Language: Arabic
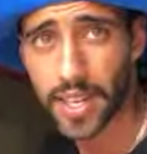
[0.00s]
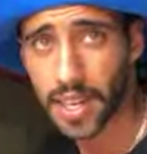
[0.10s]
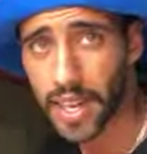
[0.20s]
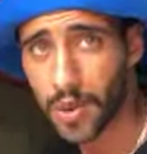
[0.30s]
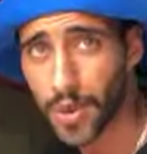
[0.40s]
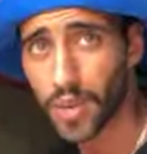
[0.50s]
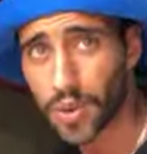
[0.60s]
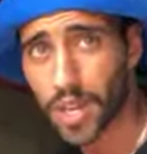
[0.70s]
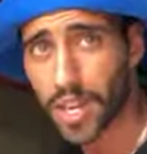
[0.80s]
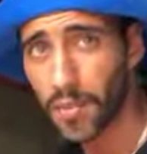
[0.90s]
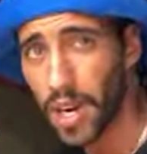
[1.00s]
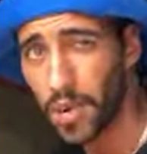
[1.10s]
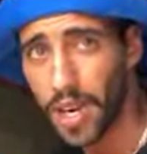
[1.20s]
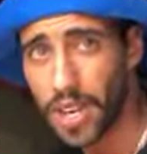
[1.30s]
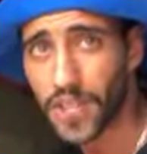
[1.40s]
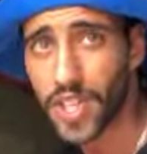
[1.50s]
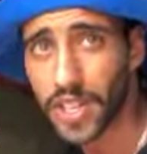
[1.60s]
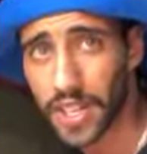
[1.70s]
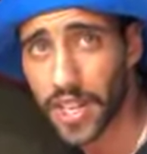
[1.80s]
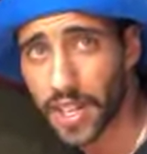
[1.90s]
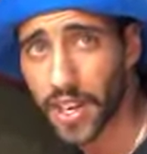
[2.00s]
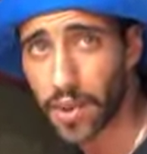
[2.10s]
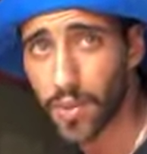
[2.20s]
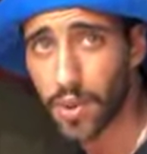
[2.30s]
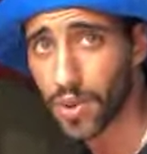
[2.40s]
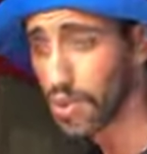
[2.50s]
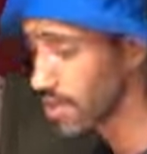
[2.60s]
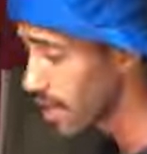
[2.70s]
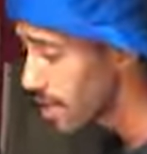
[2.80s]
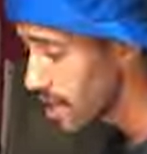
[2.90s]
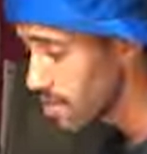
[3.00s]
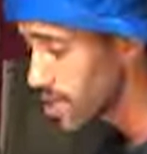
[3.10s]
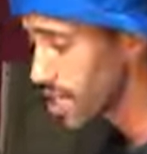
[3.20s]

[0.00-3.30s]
ديال القاره كيف كنقولوا داخل كازابلانكا ما